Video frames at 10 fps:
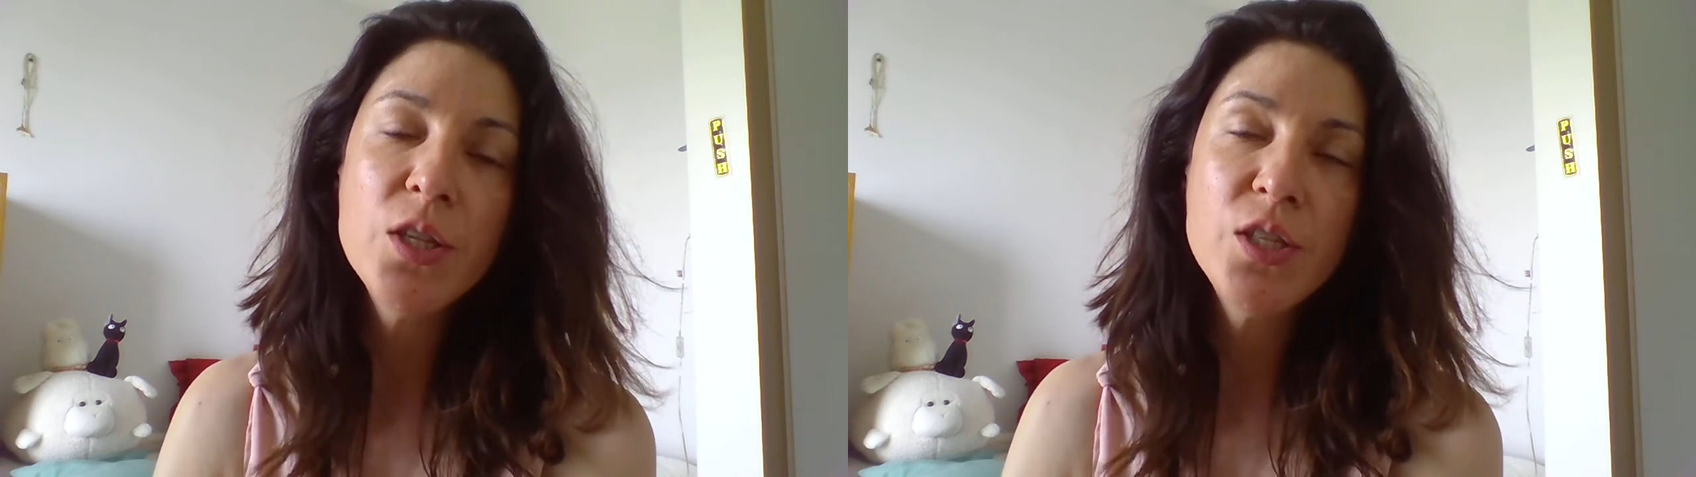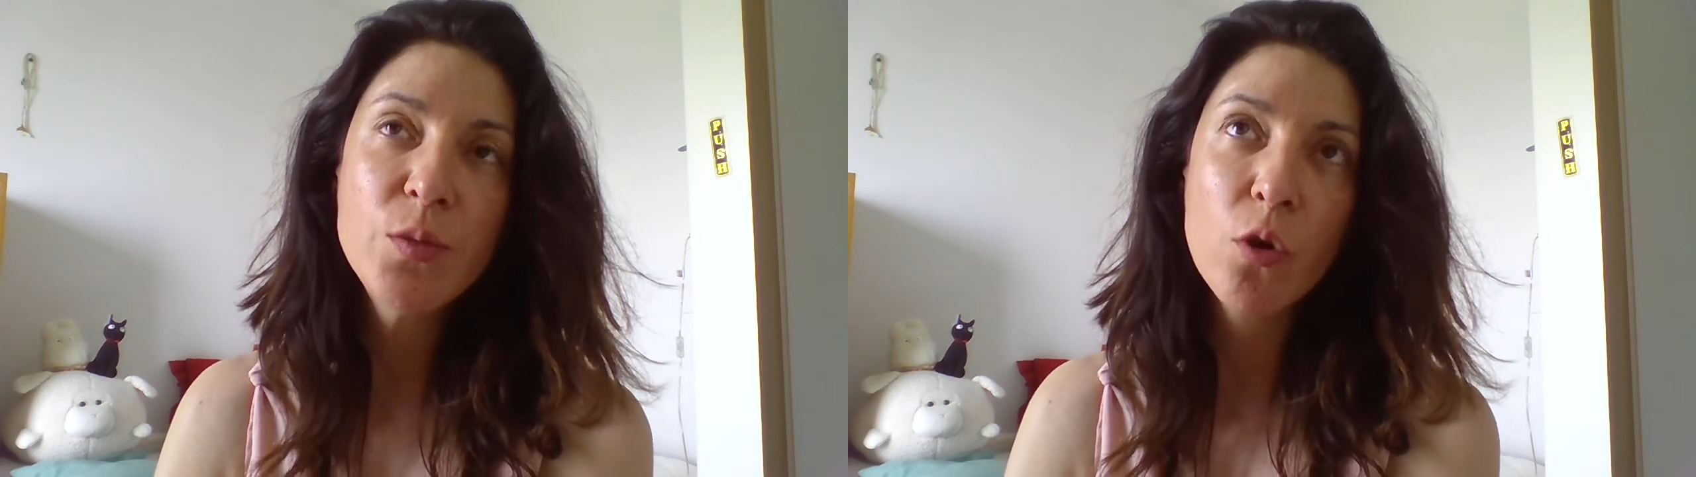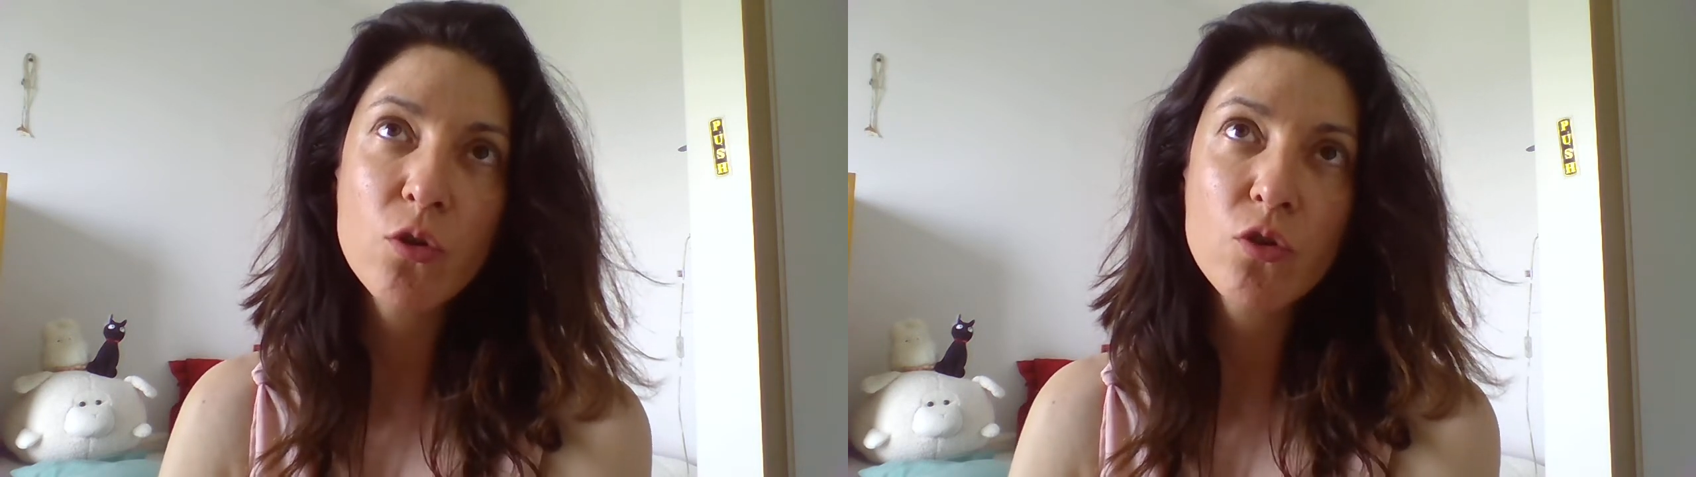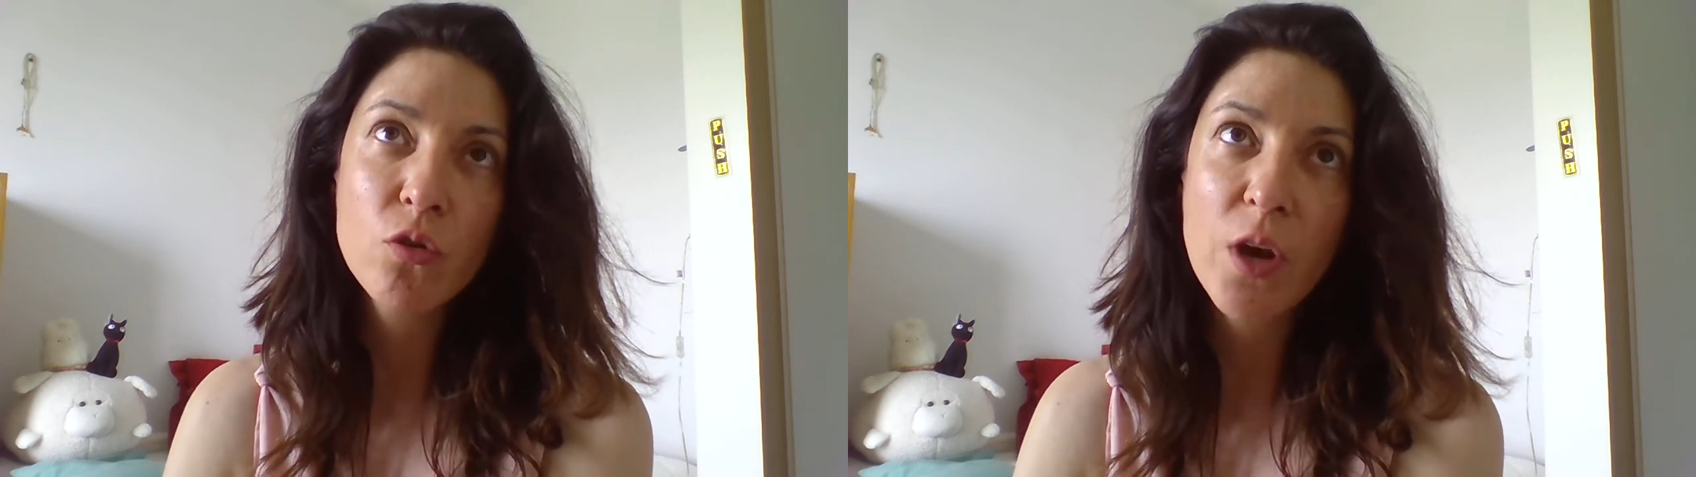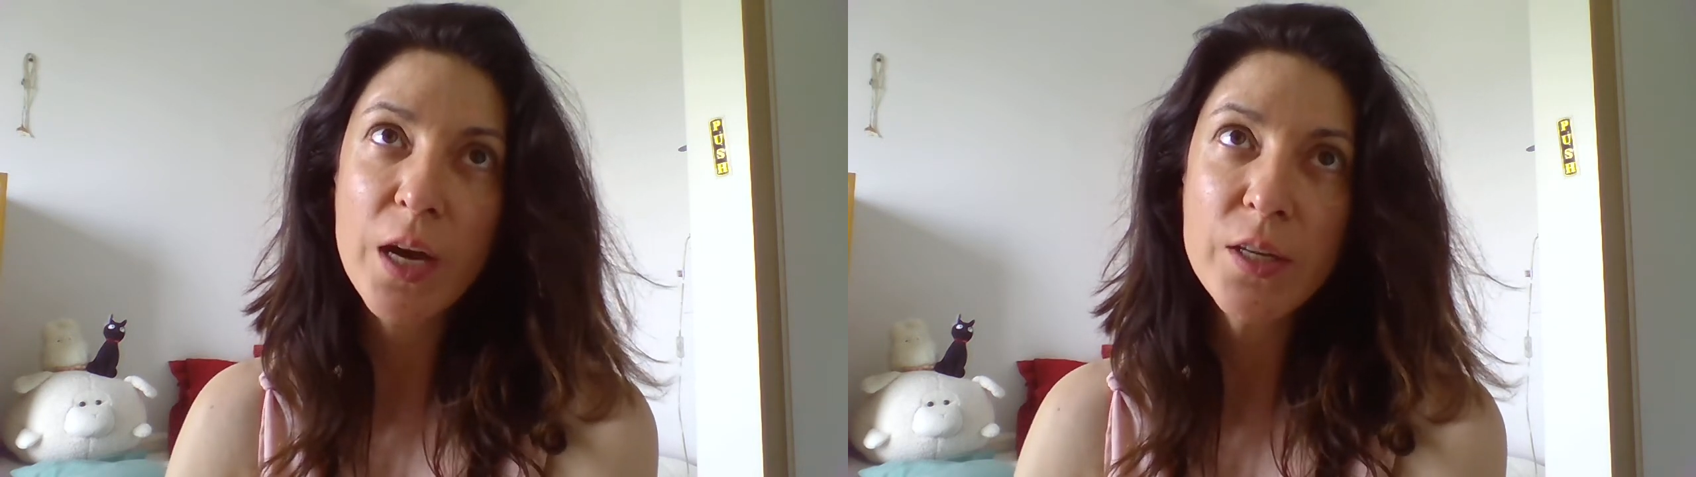Dimanche,
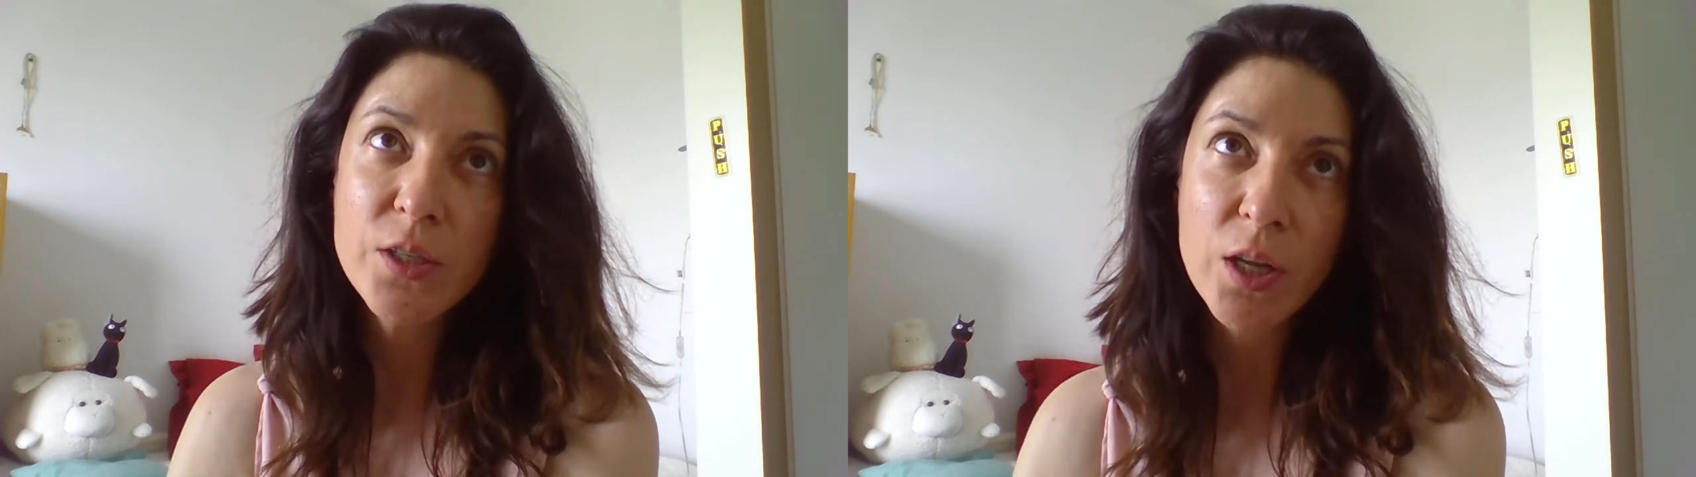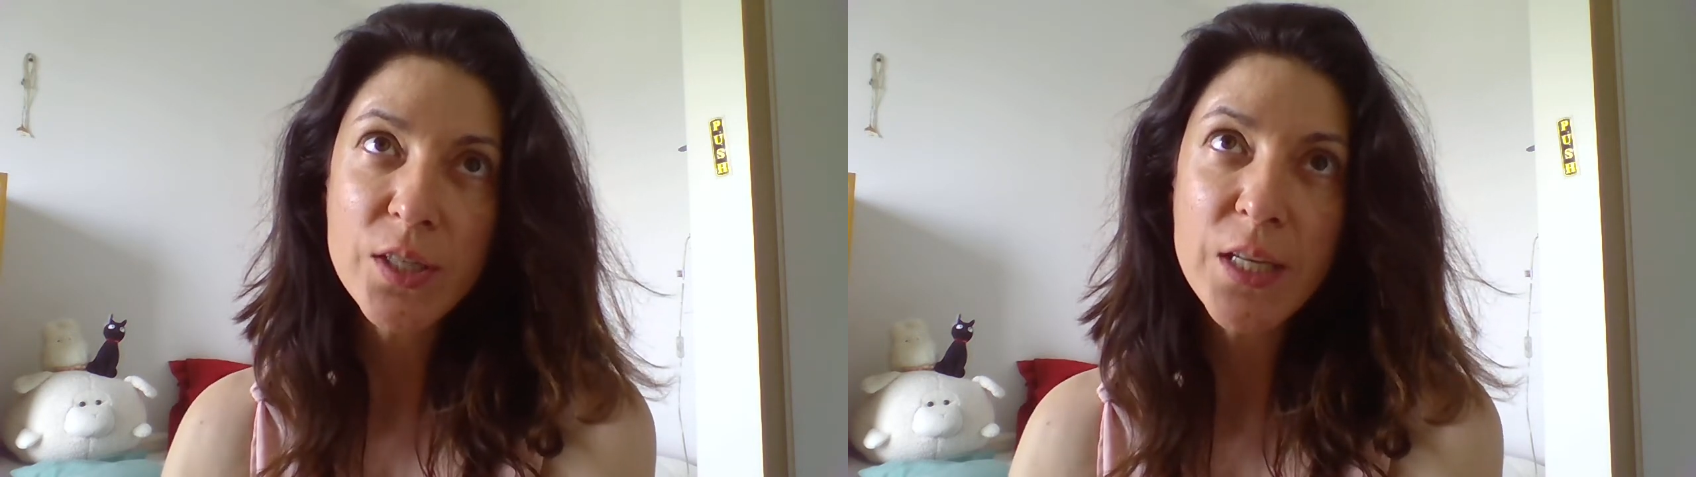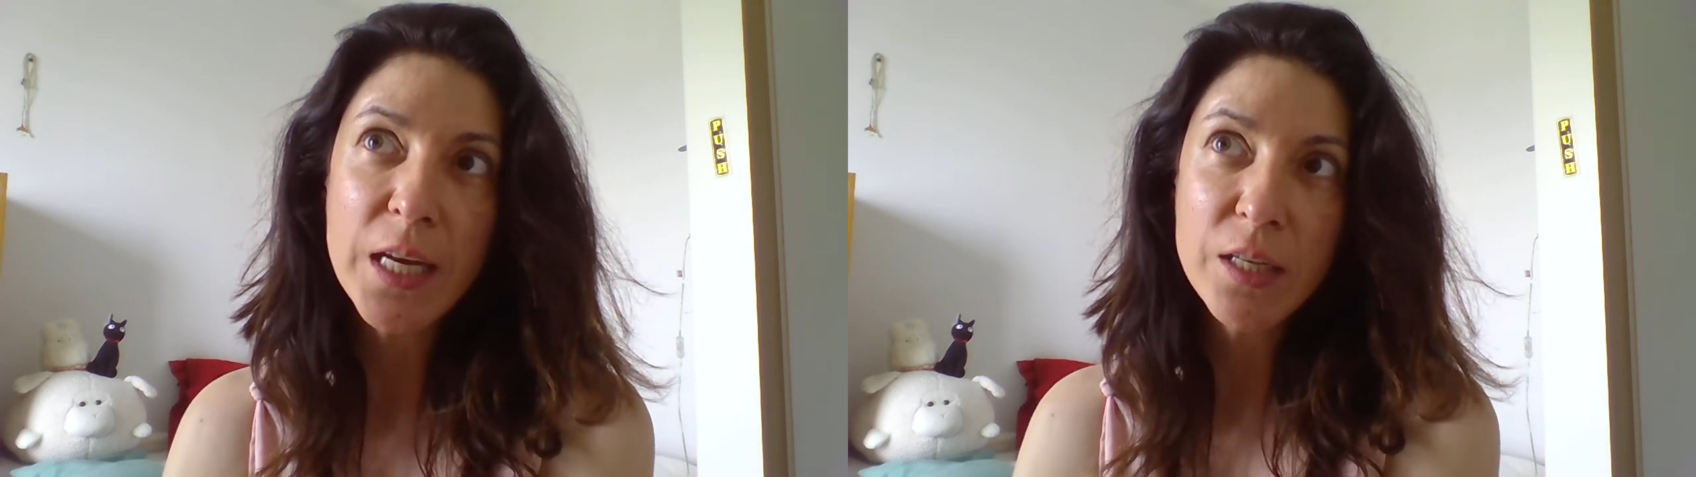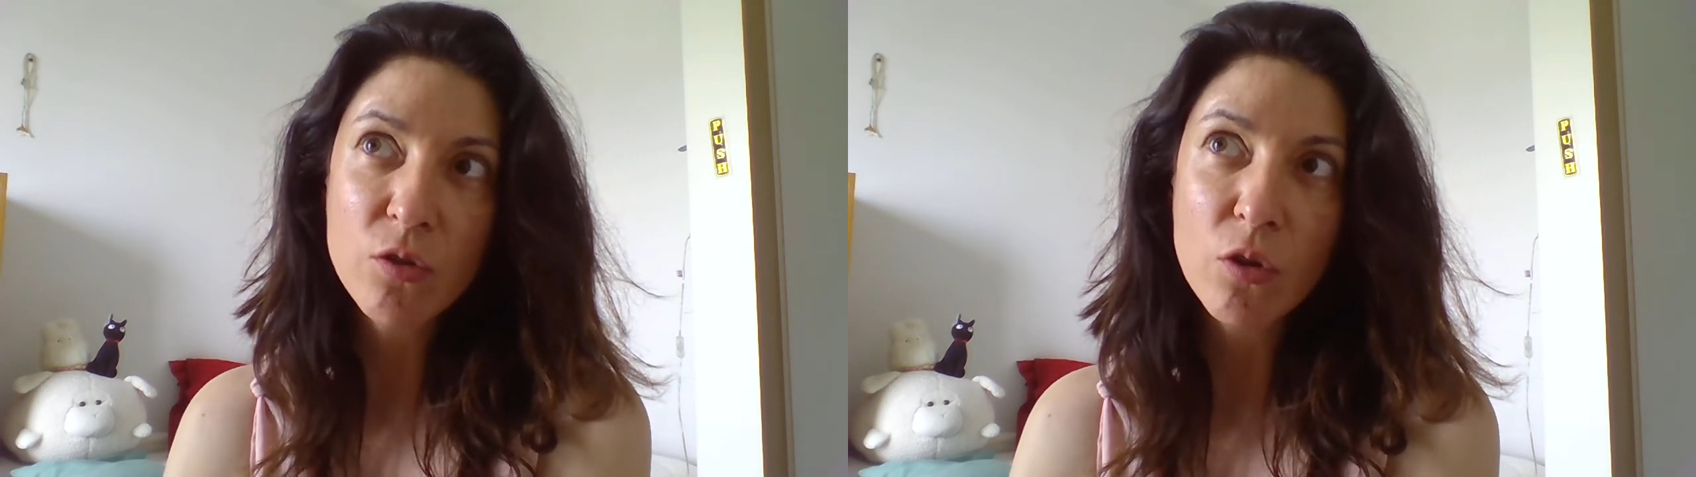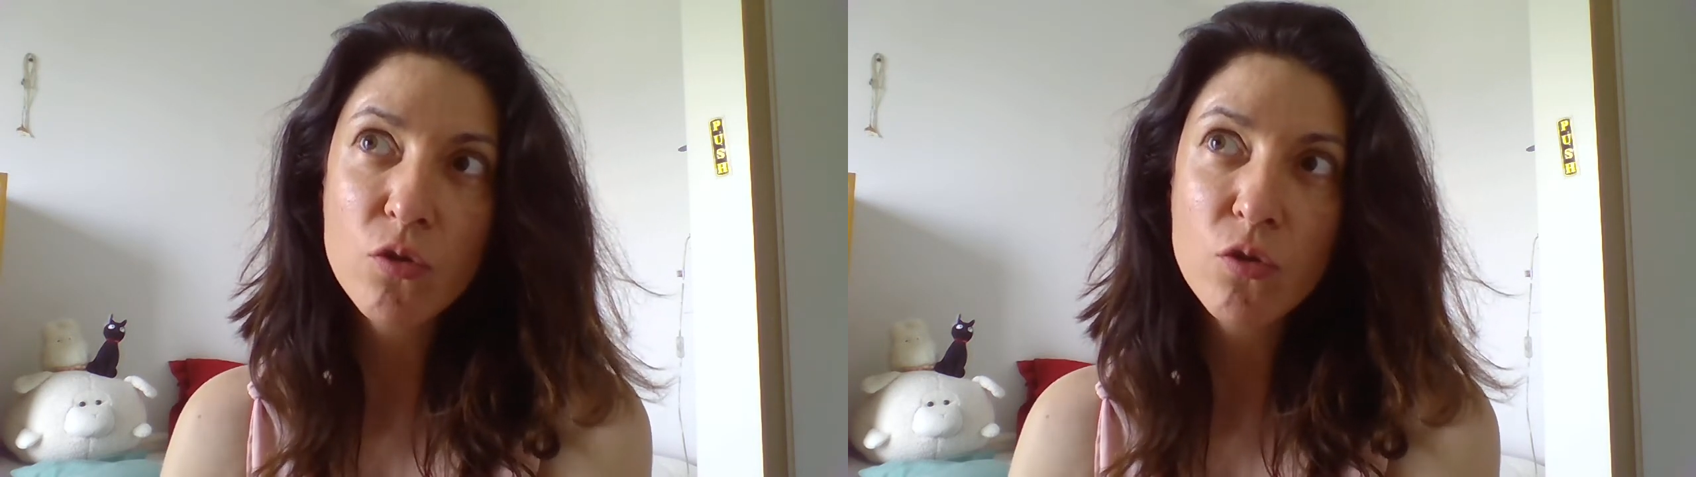on aura une sortie à l'étang